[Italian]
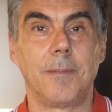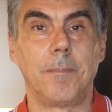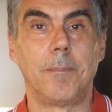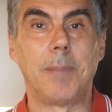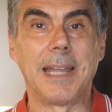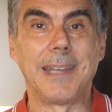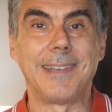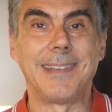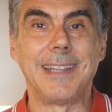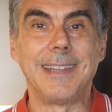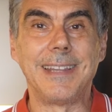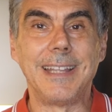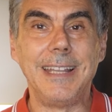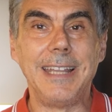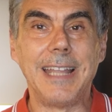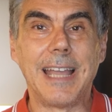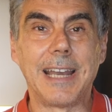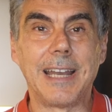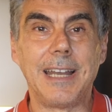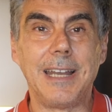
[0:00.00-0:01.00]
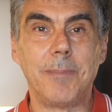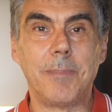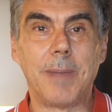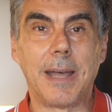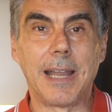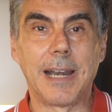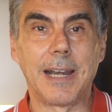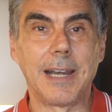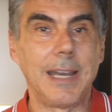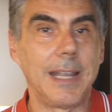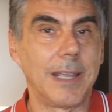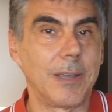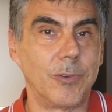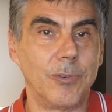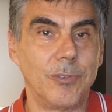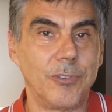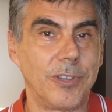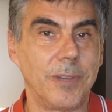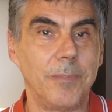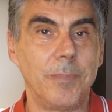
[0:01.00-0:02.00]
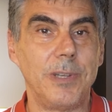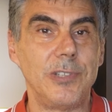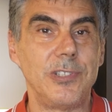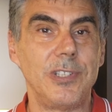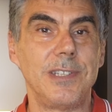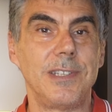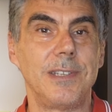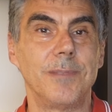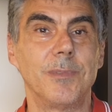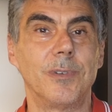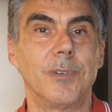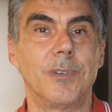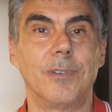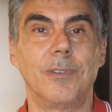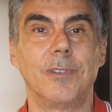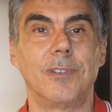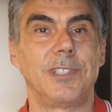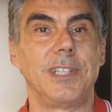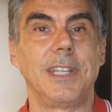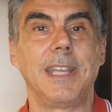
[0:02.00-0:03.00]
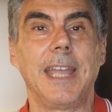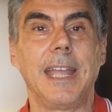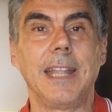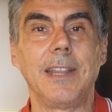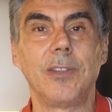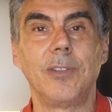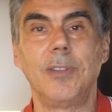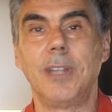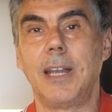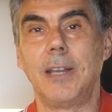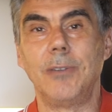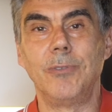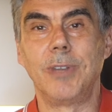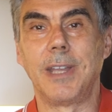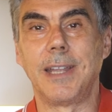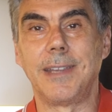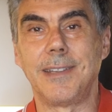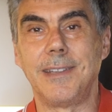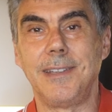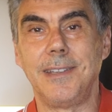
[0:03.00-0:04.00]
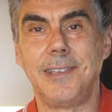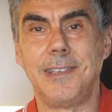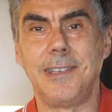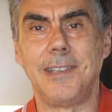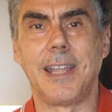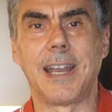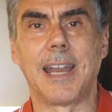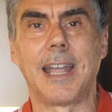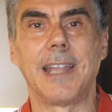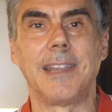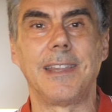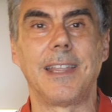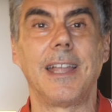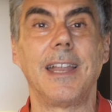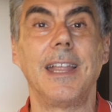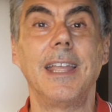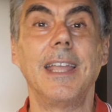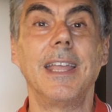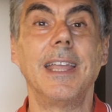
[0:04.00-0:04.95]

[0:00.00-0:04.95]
Basta tagliare le barre con un semplicissimo eh, seghetto della lunghezza desiderata